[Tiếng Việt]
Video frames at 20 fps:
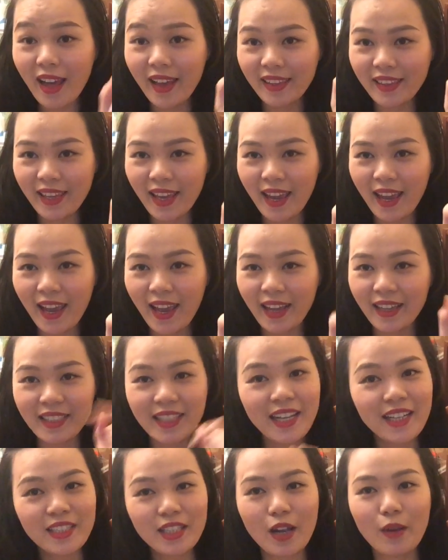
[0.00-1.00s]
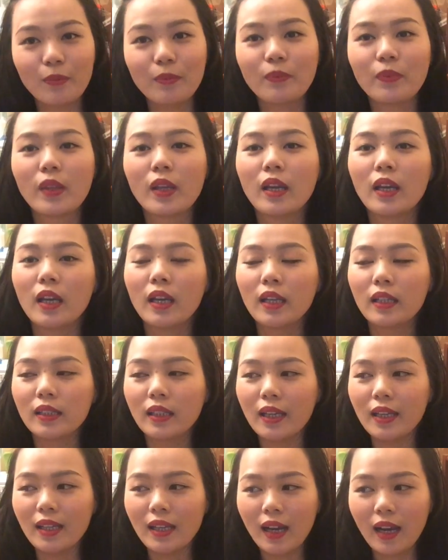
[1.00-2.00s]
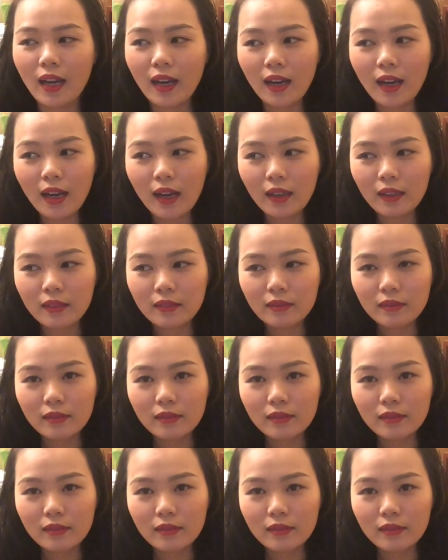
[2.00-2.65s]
là nhà hàng sang trọng. Thì uh,